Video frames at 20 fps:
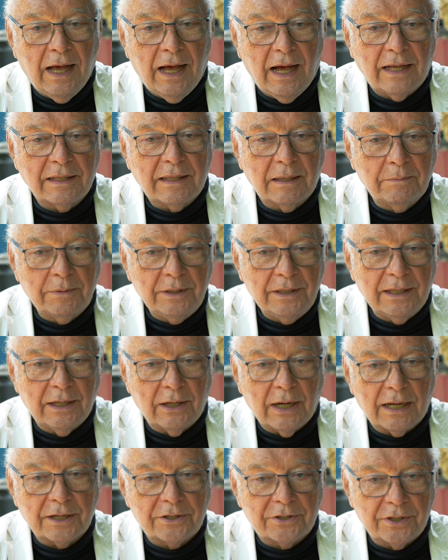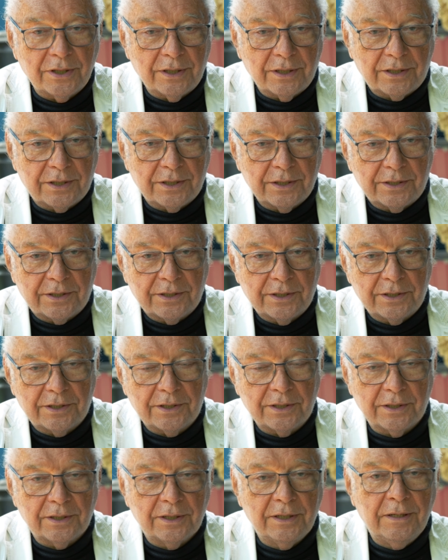a tam idea czy, czy, czy,
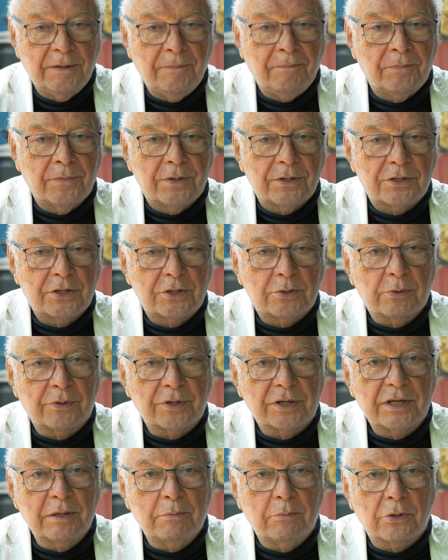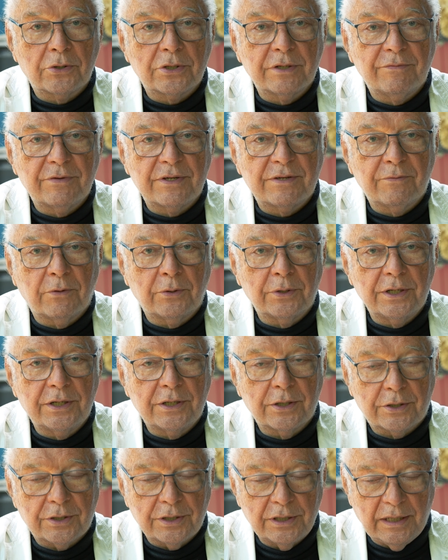czy czy człowiek się może
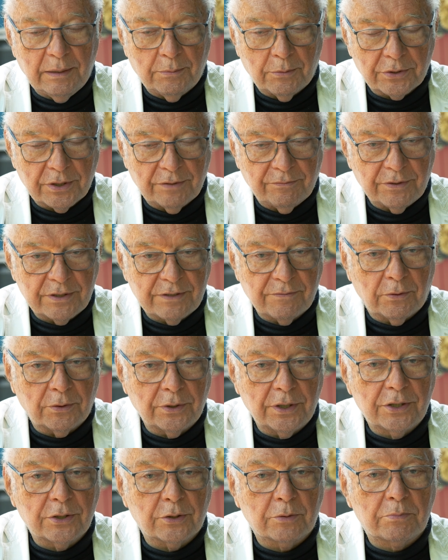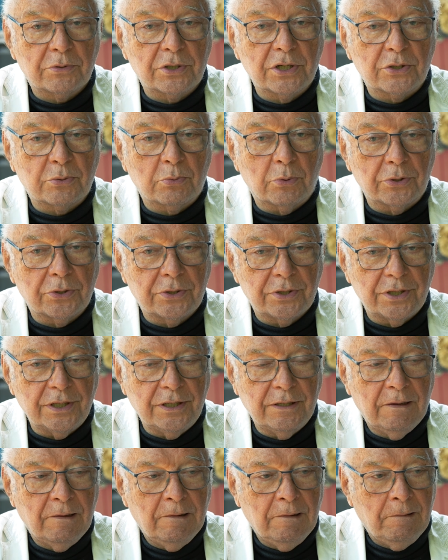wyzwolić, czy nie może wyzwolić od przeszłości?